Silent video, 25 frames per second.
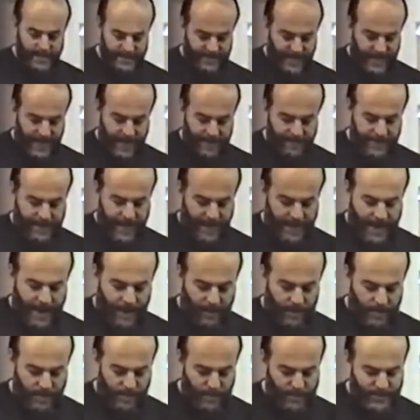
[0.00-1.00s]
السلام كان
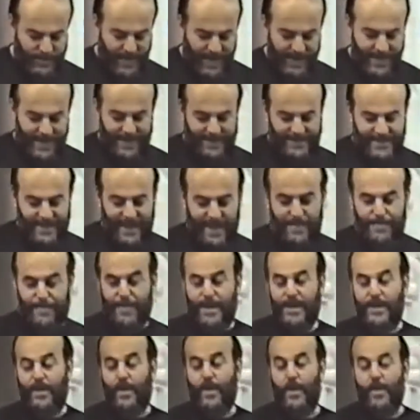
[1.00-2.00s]
اخو موسى عليه السلام
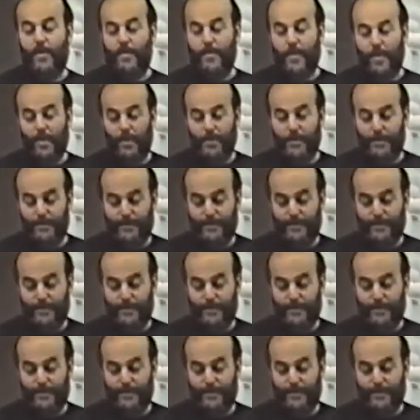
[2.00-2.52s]
من امه